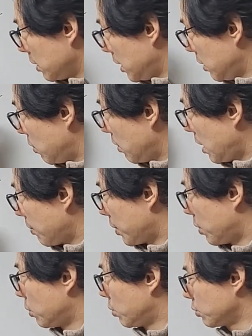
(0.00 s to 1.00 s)
이동과
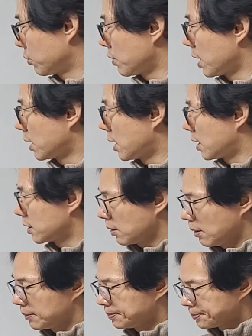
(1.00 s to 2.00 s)
변동수에
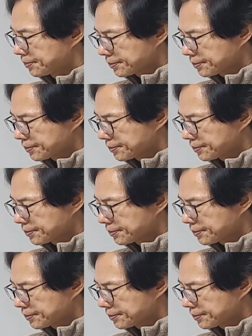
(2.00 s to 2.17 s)
대해서